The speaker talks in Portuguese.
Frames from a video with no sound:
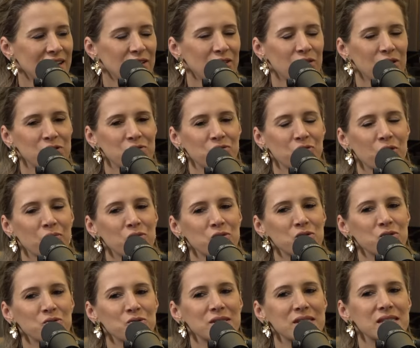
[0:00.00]
Nós
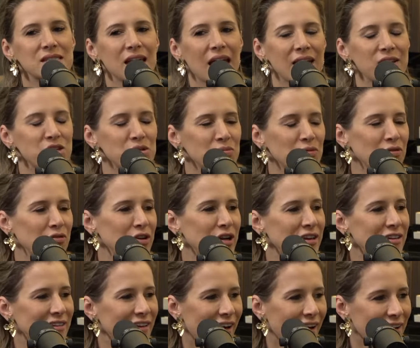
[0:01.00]
fomos o sétimo
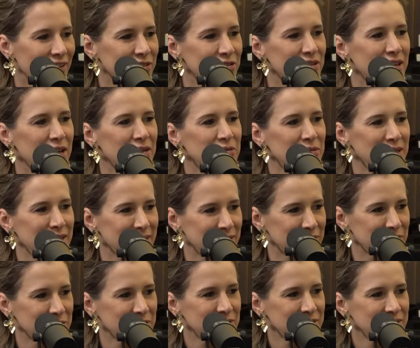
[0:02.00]
franqueado da Lugano.